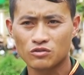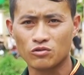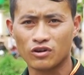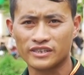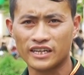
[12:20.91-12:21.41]

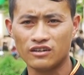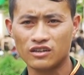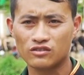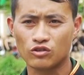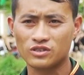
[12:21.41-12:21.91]
của nhà
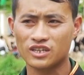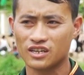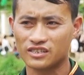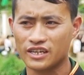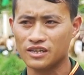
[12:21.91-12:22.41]
nước hỗ
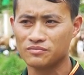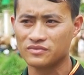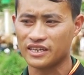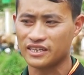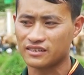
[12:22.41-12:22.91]
trợ
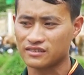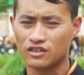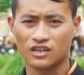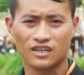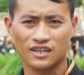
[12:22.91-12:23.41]
thêm để
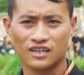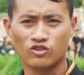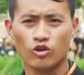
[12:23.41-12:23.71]
được ờ,